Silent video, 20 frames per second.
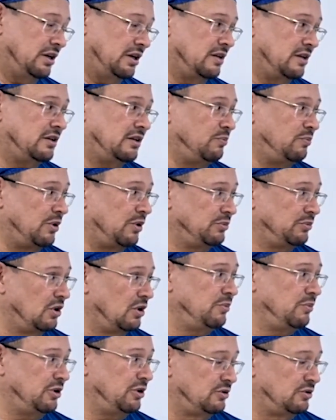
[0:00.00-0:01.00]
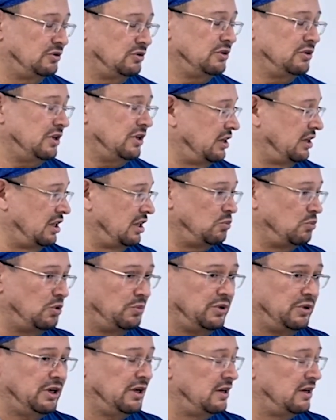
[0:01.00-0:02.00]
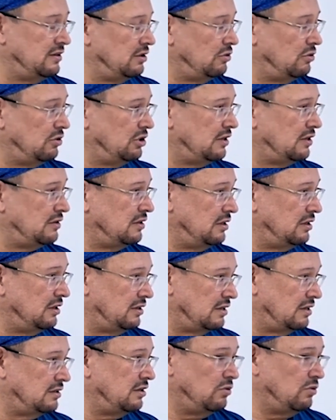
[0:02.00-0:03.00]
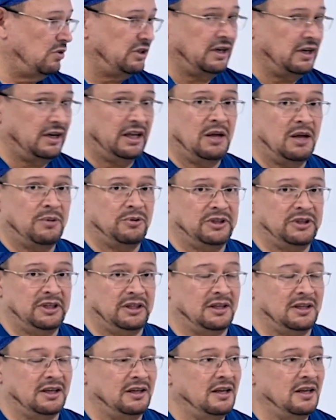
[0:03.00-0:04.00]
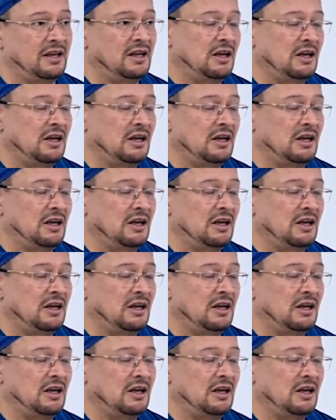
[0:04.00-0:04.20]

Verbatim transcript: y las lipoabdominos, ¿no? que quedan muy bien y la, silueta, y la silueta queda bonita.